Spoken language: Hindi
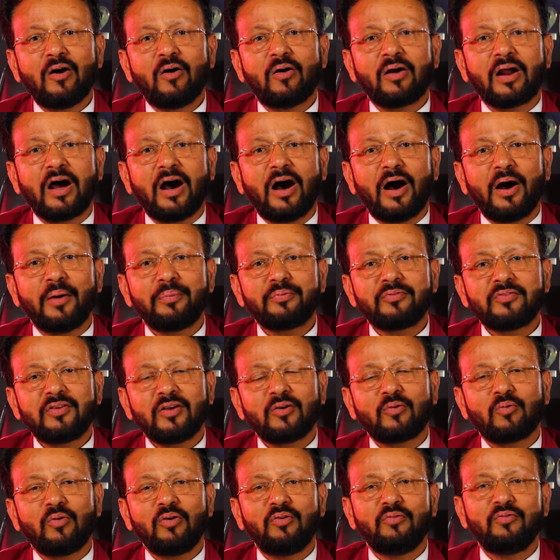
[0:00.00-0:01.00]
और
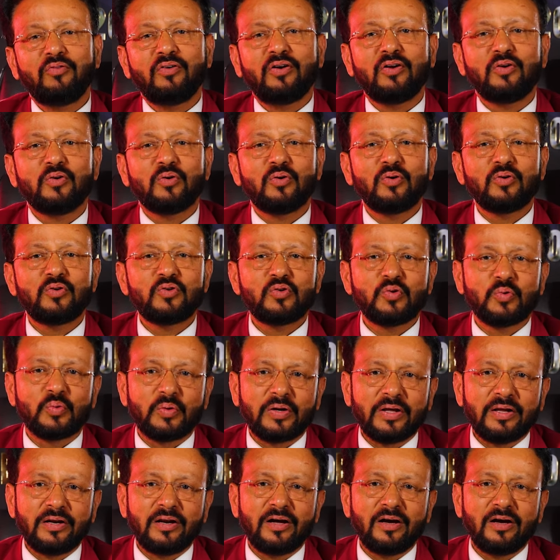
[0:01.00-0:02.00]
आपसे कोई वीडियो
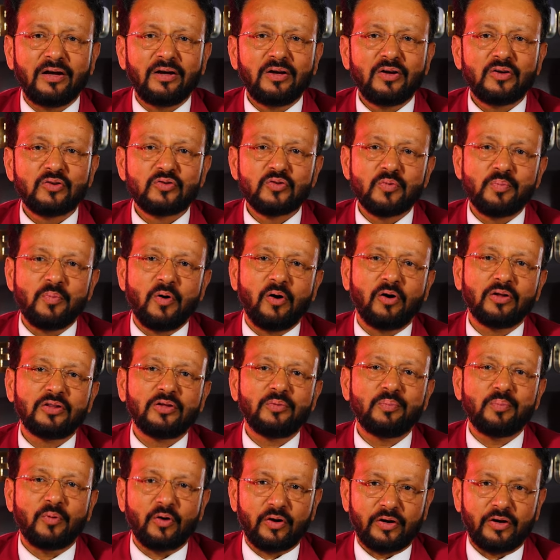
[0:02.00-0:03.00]
छूटे ना जो बहुत
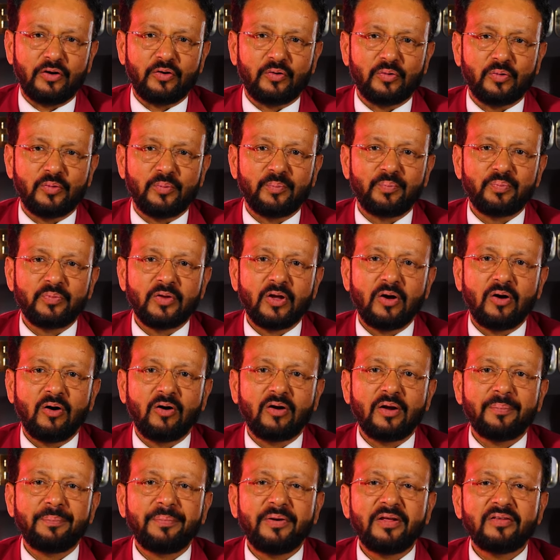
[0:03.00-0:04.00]
इंपॉर्टेंट हो
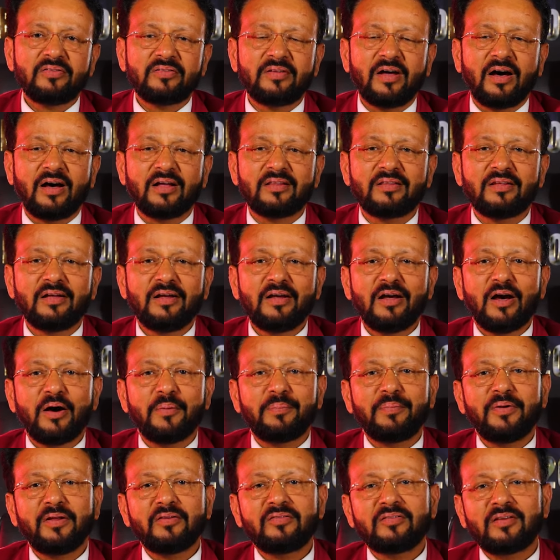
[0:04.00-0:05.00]
और अपने साथ
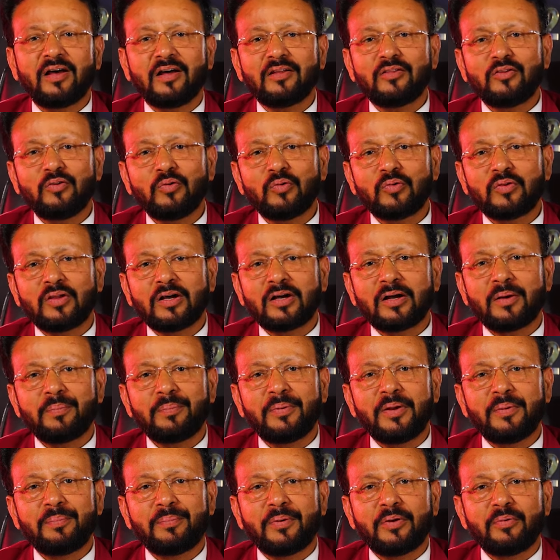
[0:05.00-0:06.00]
अपने साथियों तक
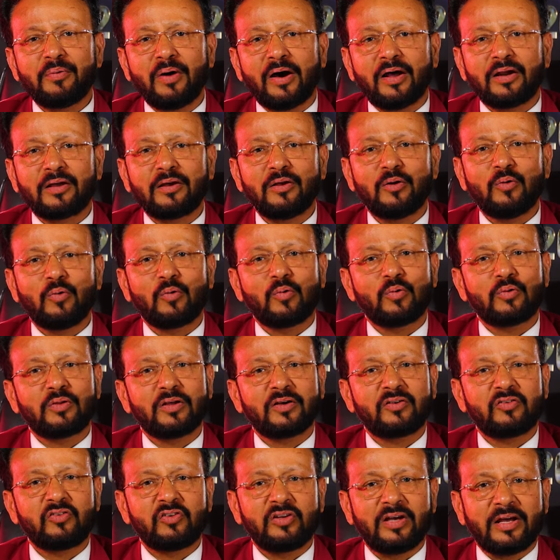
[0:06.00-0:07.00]
अपने परिवार के लोगों
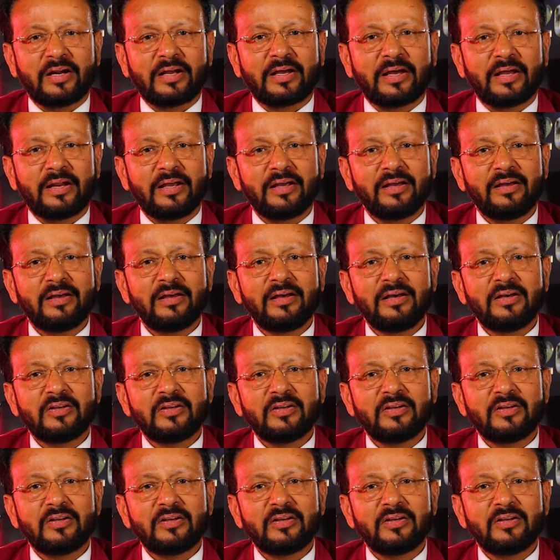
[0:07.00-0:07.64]
तक शेयर करें